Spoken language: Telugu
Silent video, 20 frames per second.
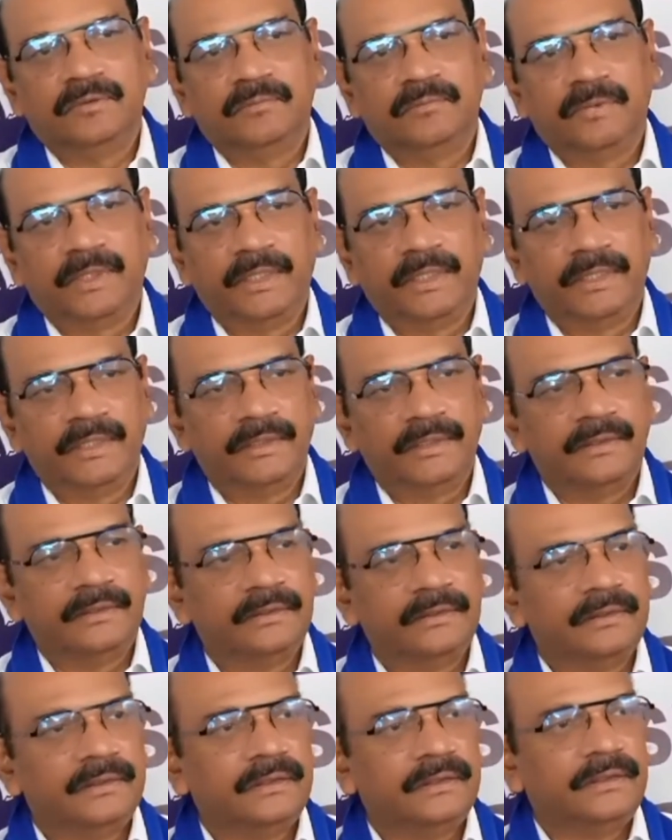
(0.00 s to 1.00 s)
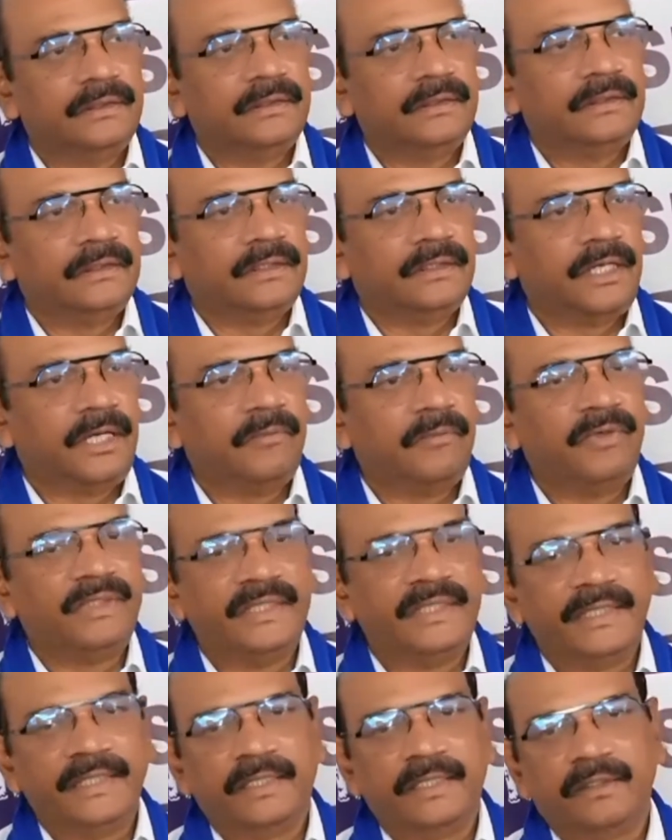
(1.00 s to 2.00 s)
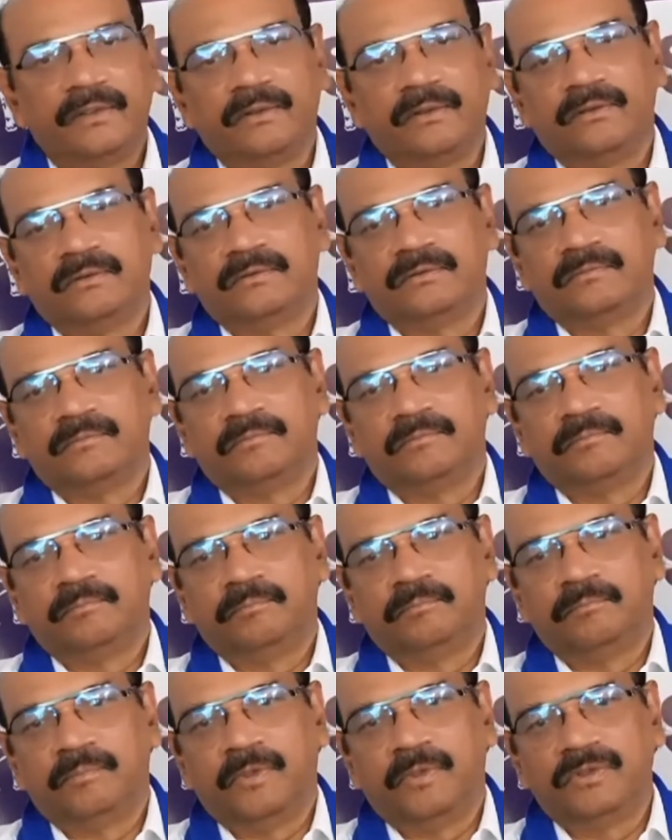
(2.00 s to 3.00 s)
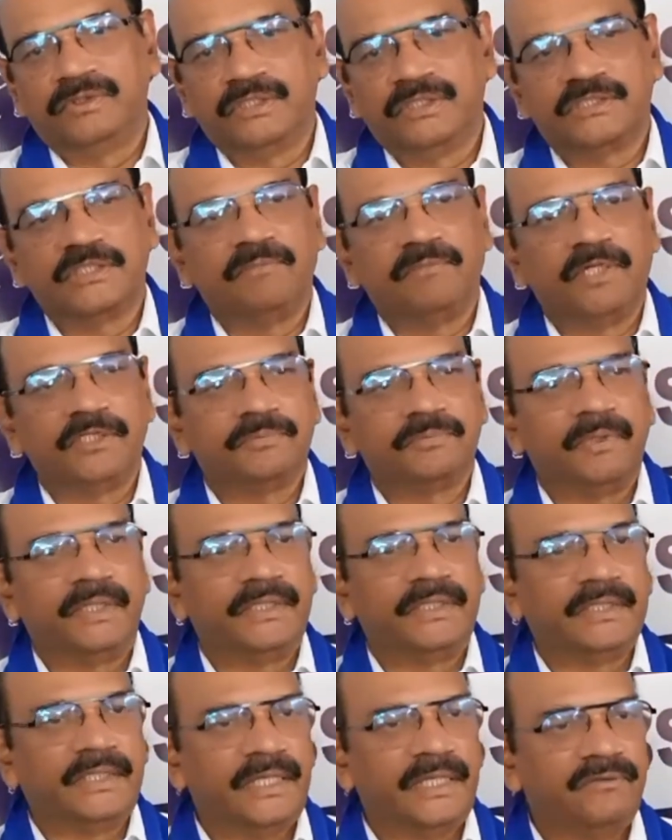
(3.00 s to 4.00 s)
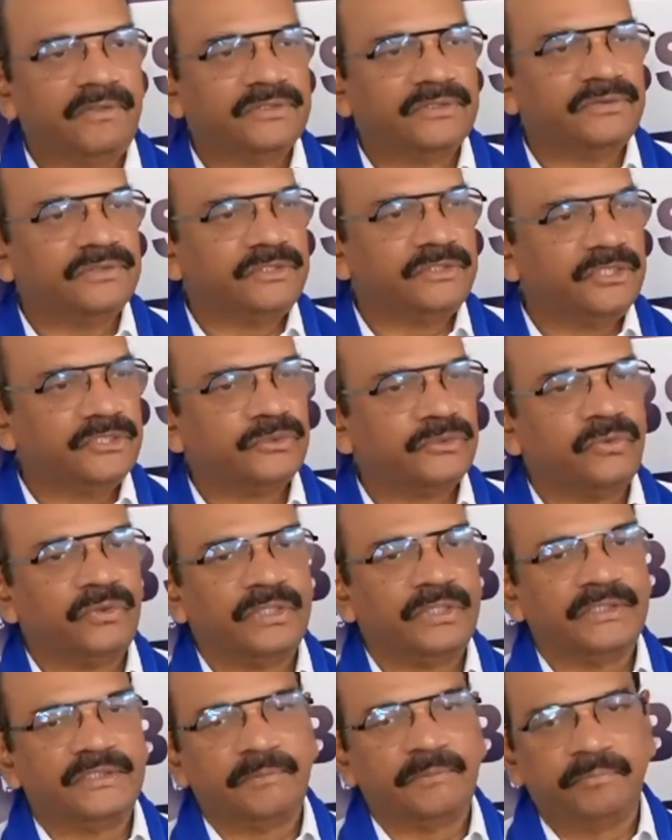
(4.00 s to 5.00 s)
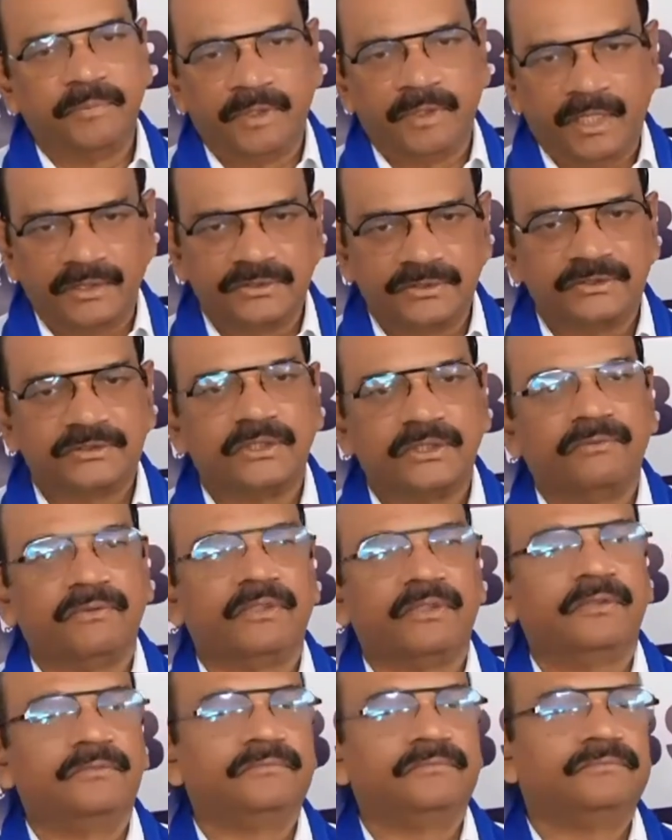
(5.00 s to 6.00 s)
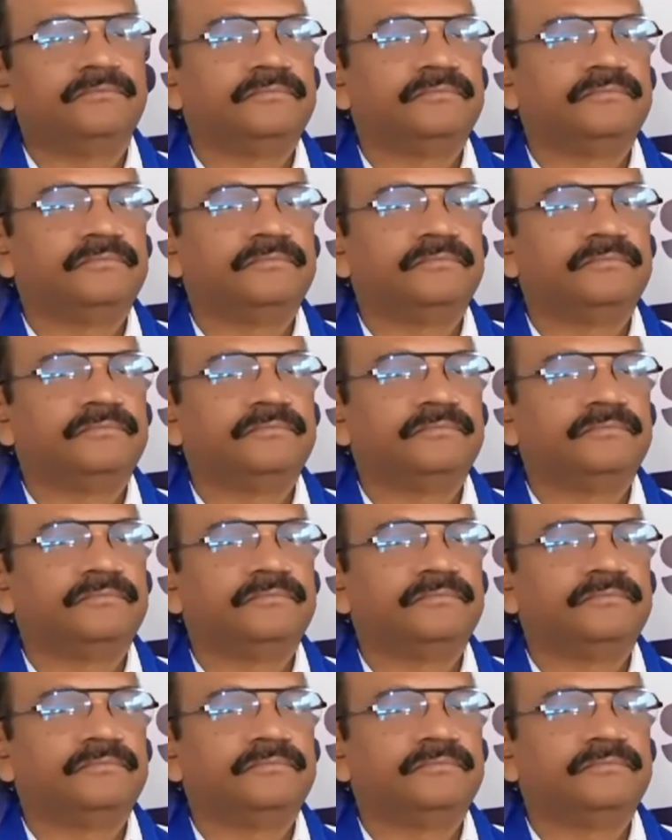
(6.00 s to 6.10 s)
మరి రాబోయే ఎన్నికల్లో బహుజన సమాజ్ పార్టీ కైవసం చేసుకుంటుందని చెప్పి మేము ఆశిస్తూ ఉన్నాం